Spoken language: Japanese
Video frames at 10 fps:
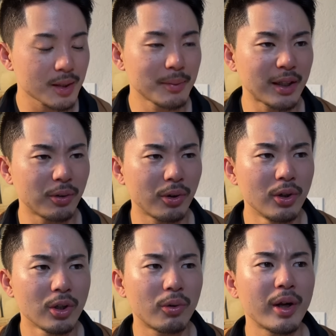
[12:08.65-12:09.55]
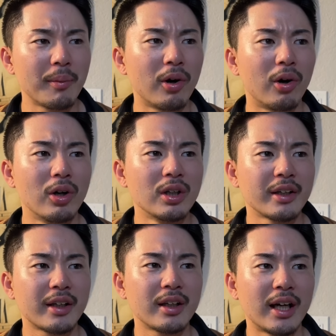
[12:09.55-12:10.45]
まあこの、これも、
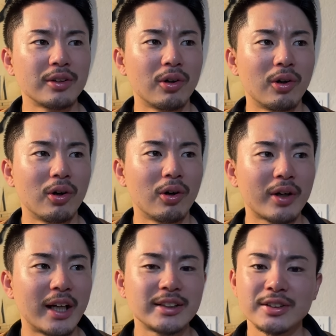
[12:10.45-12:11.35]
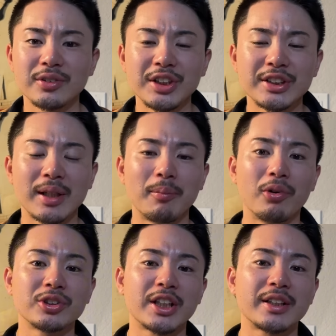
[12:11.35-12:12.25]
あの解説の西さん
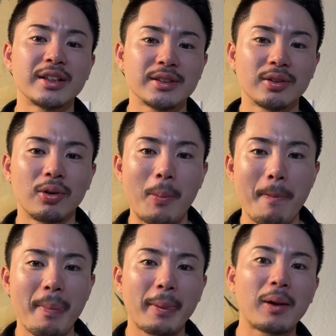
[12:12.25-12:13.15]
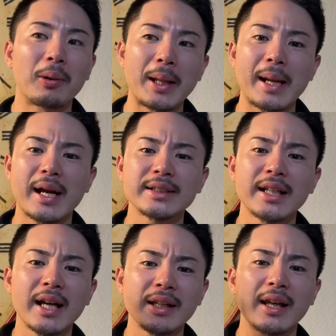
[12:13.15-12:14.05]
もおっしゃってたんですけど、今日ね、
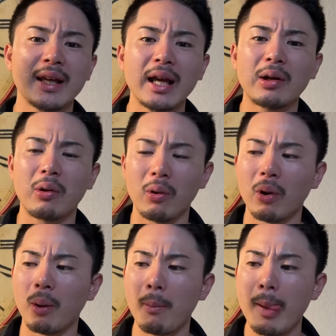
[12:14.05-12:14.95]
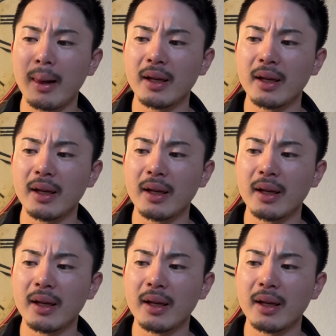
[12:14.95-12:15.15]
風がね、結構、